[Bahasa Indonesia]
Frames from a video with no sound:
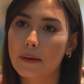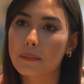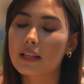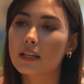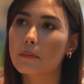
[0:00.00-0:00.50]

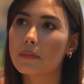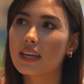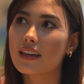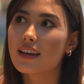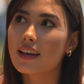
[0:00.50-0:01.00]
tapi
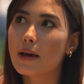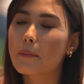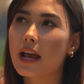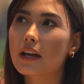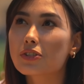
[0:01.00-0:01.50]
lebih
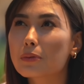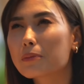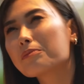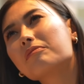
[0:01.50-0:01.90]
mereka cukup